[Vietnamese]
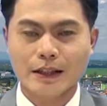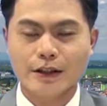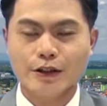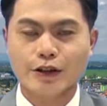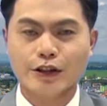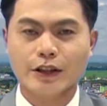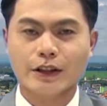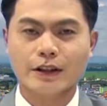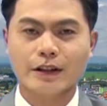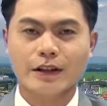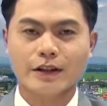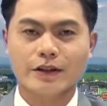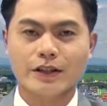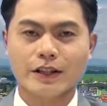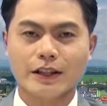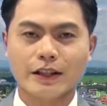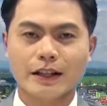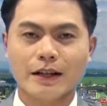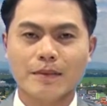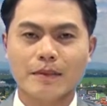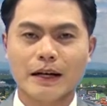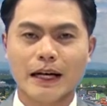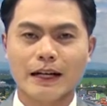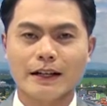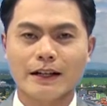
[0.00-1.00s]
Chương trình thời sự
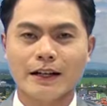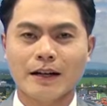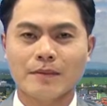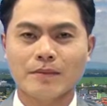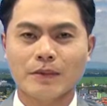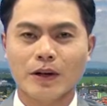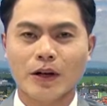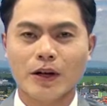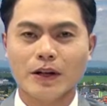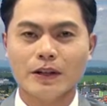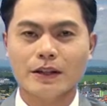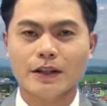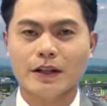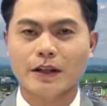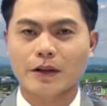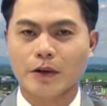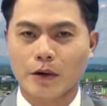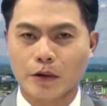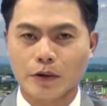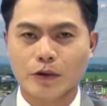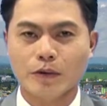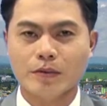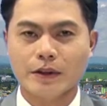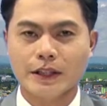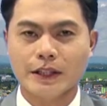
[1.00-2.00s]
hôm nay gồm có những
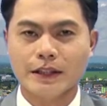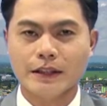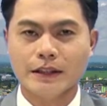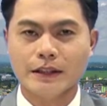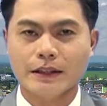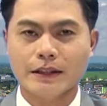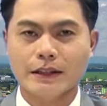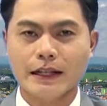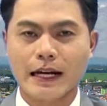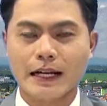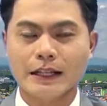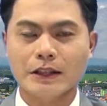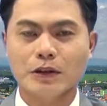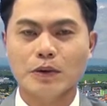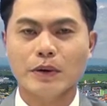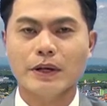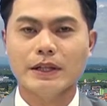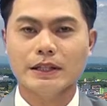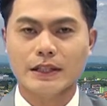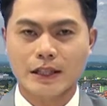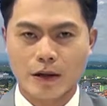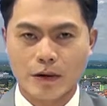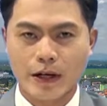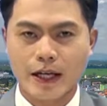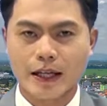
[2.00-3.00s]
nội dung chính đáng chú
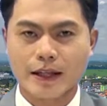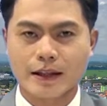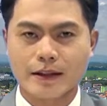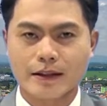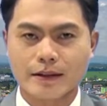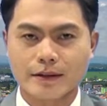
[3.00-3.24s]
ý sau đây.